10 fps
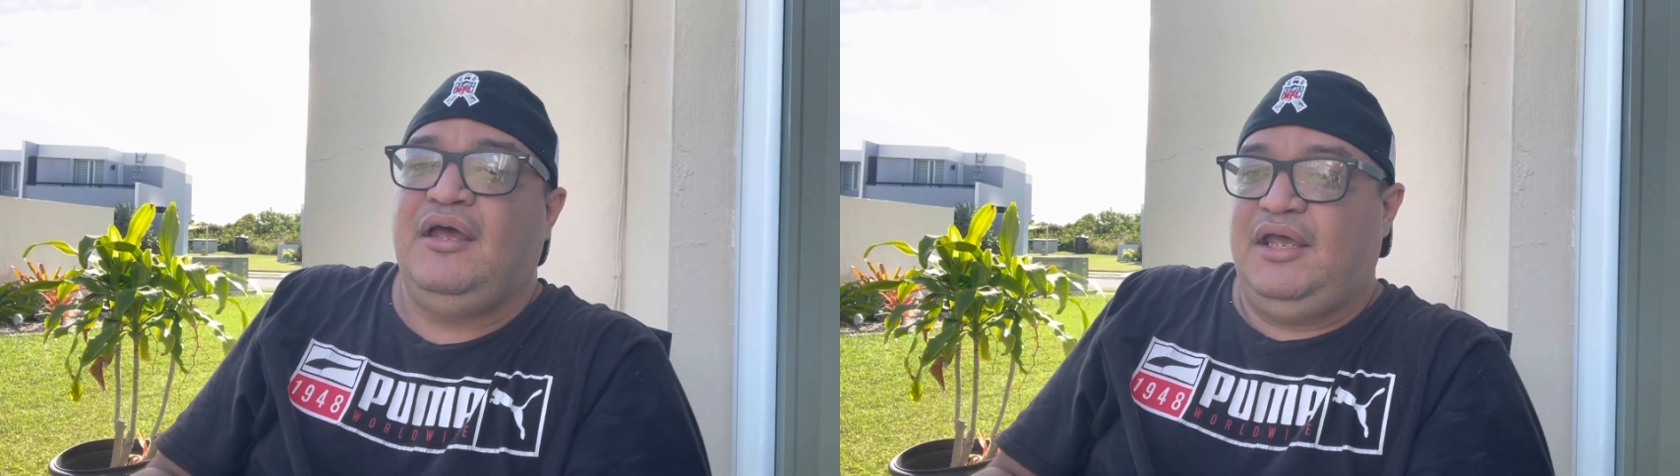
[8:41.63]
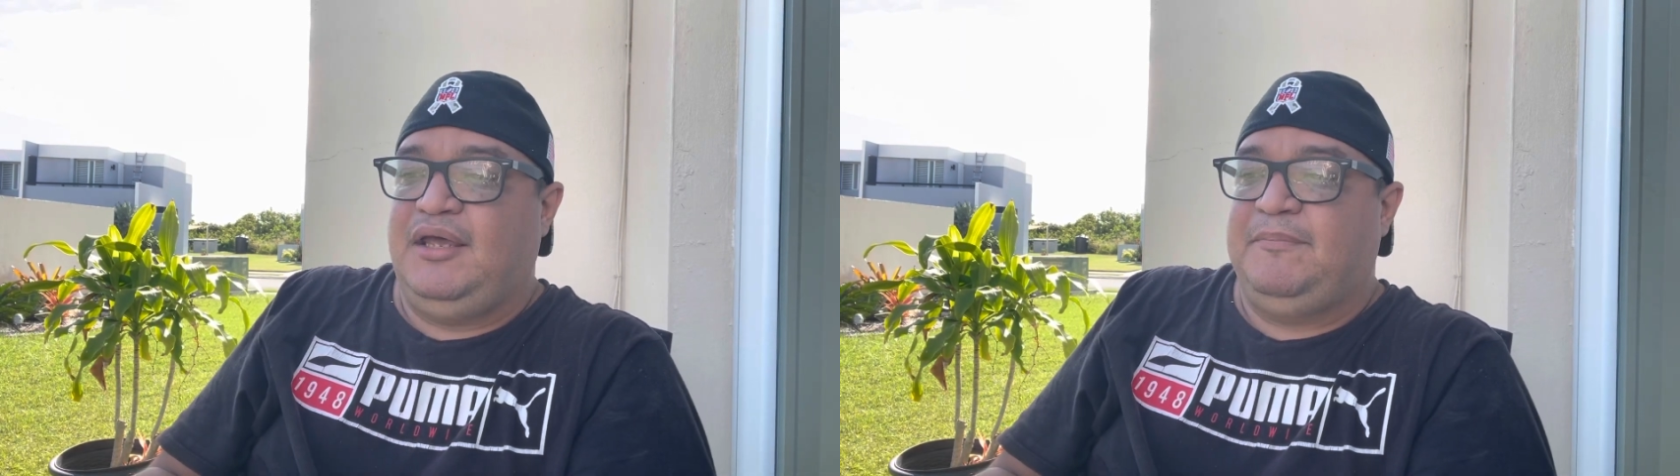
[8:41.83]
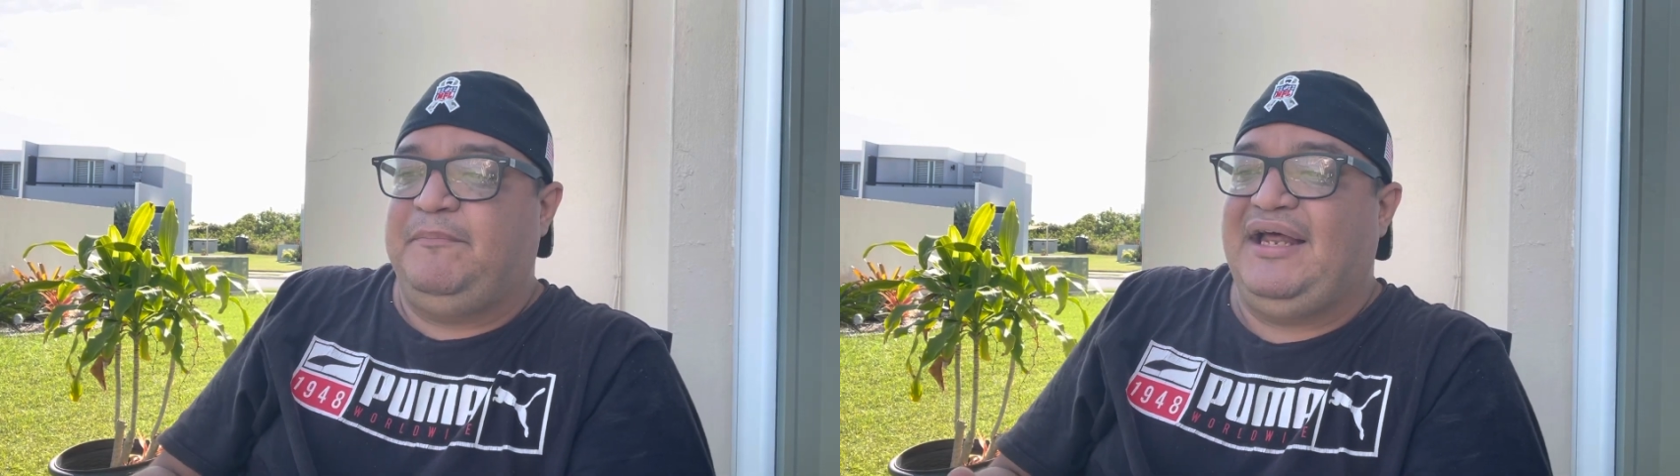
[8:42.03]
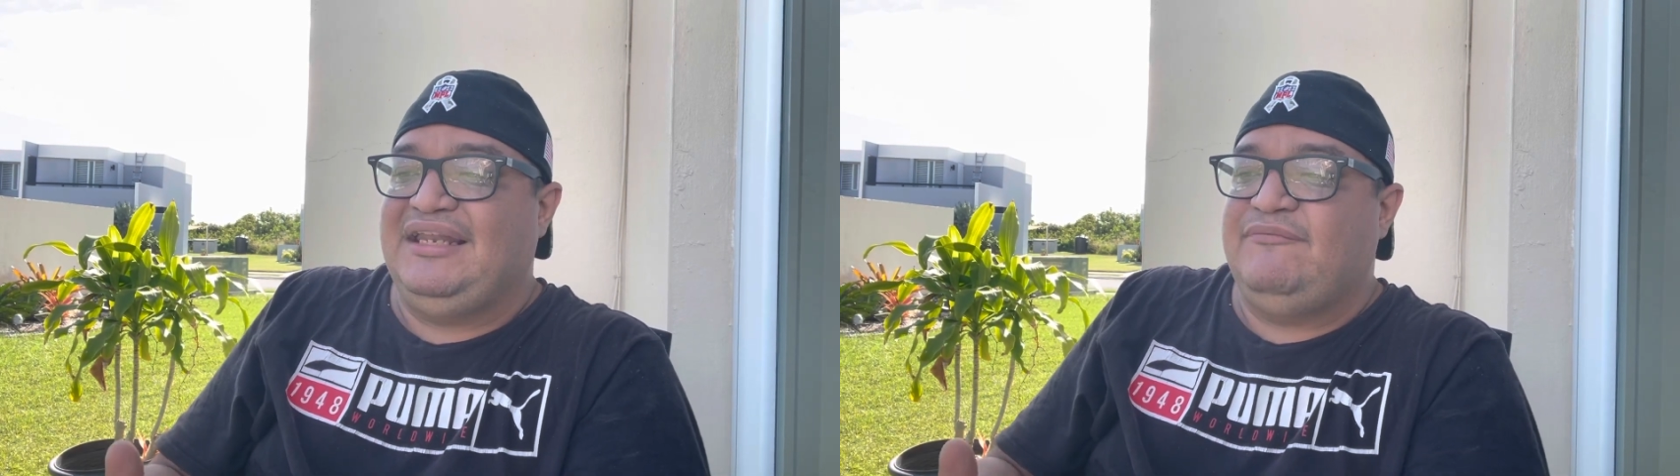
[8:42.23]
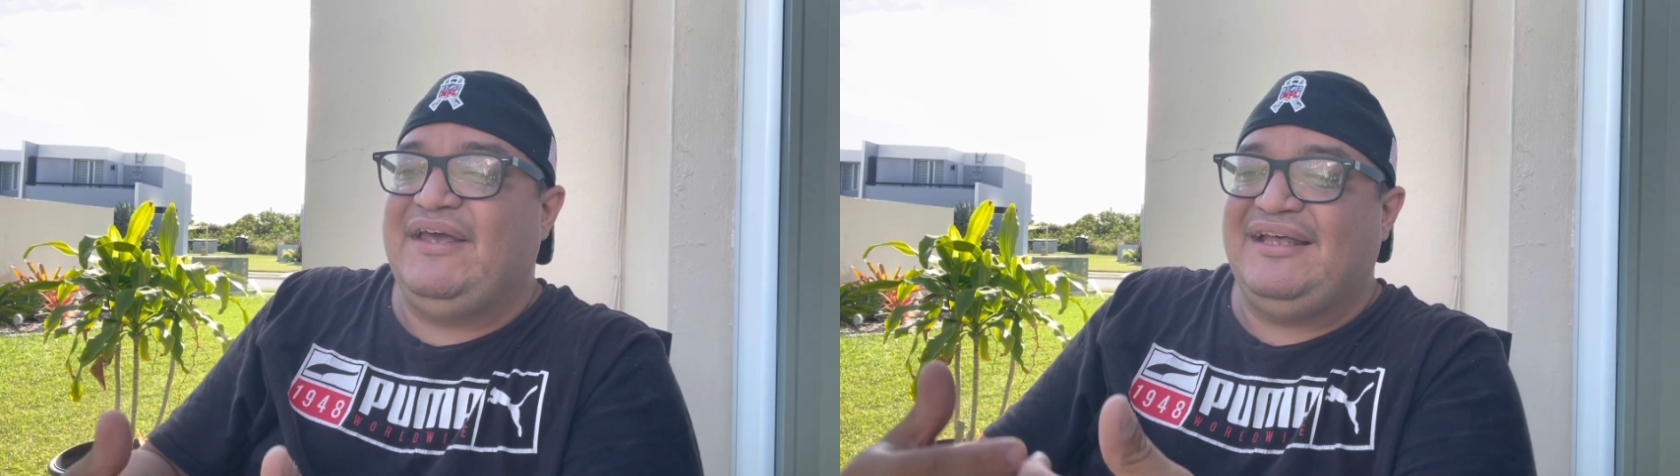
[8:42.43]
é, para
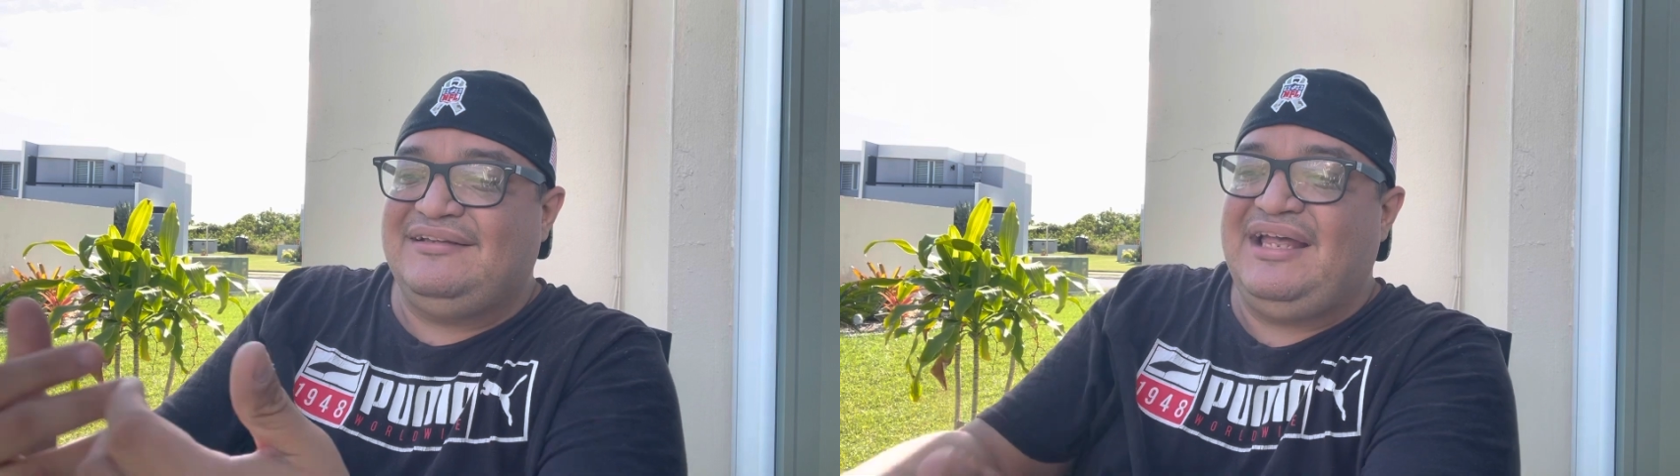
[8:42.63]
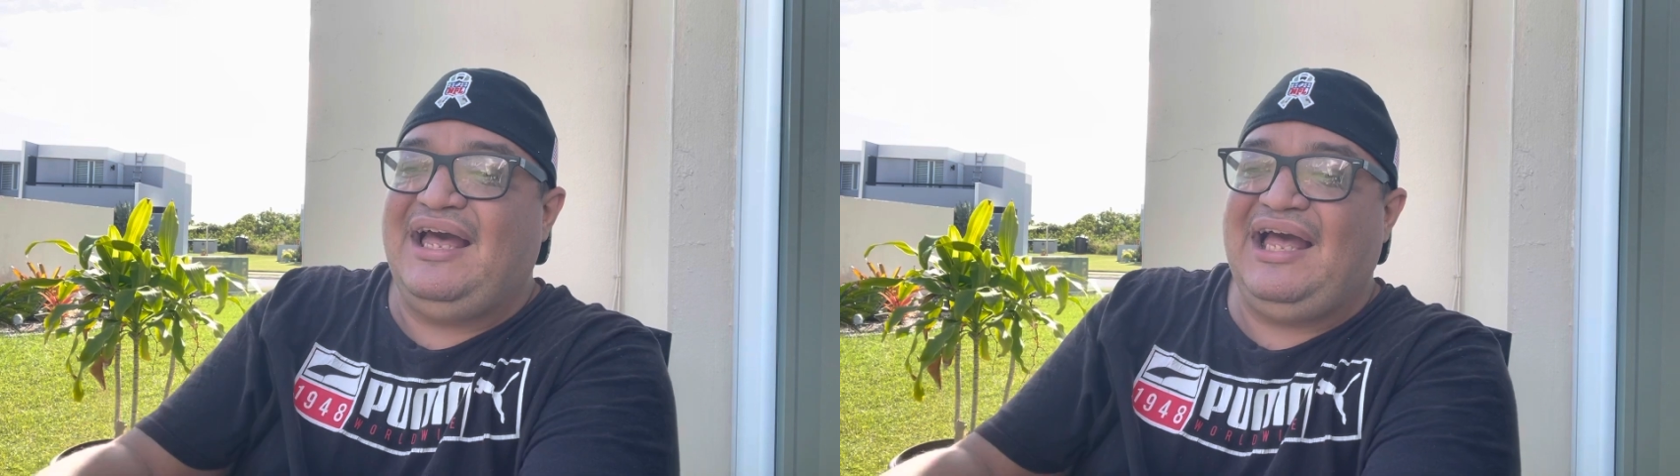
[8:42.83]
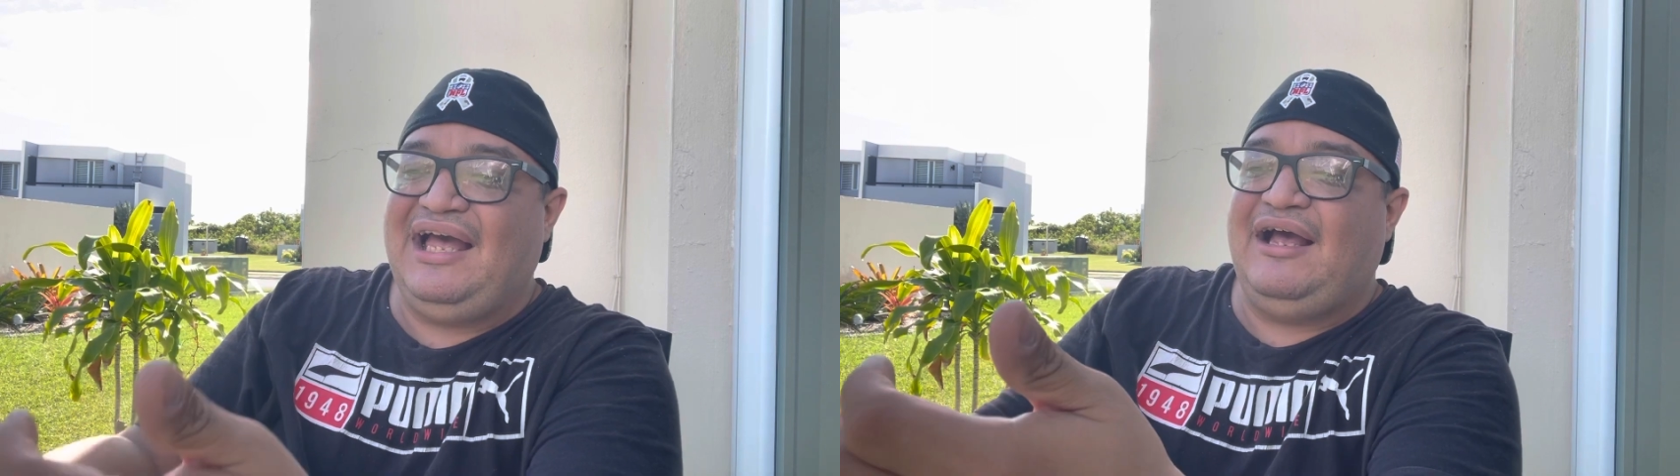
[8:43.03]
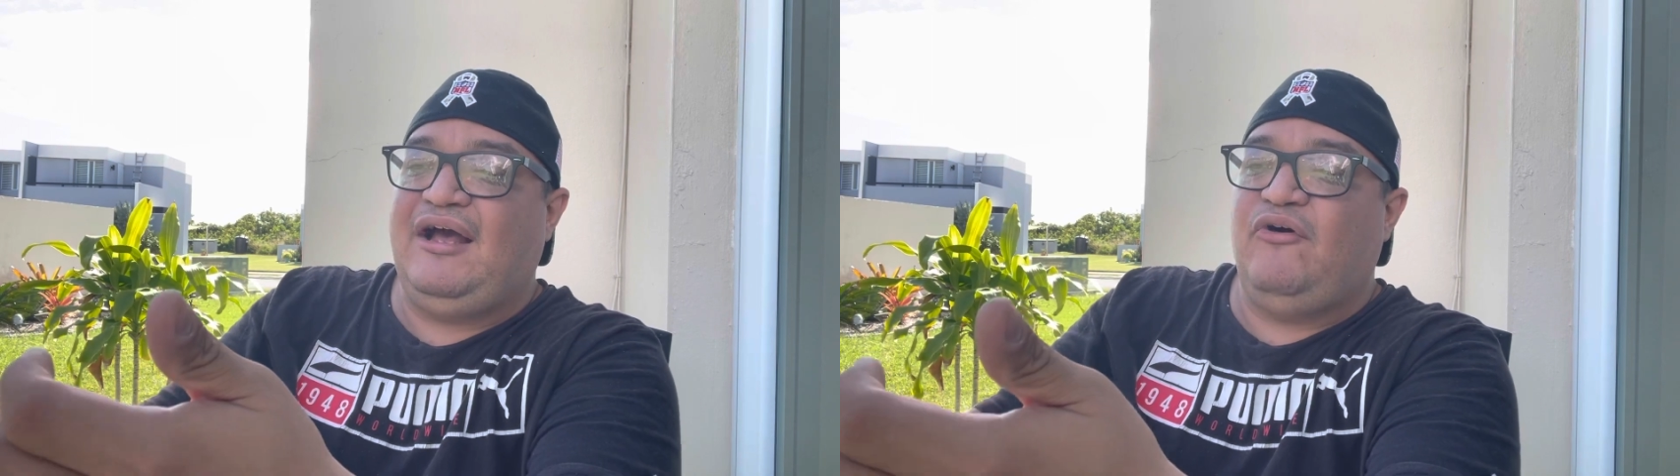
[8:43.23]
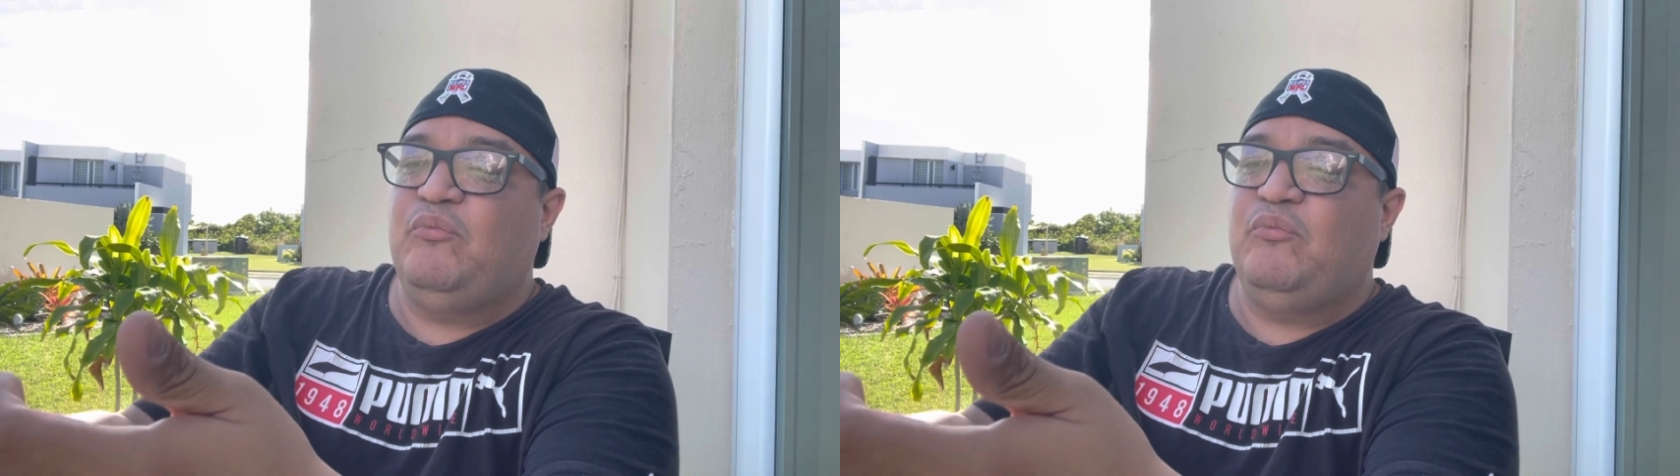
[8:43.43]
libertar a, a,